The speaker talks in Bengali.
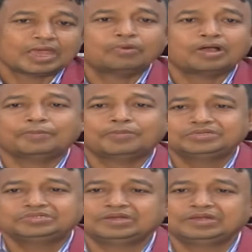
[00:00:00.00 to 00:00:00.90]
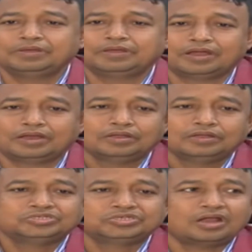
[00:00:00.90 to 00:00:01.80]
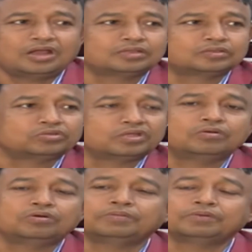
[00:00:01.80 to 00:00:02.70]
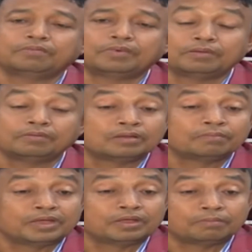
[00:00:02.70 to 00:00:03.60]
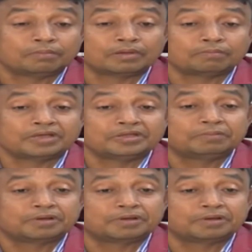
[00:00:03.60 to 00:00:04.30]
এবং আমার ছেলে মেয়েরা সারা রাত কোথায় ঘরে বাইরে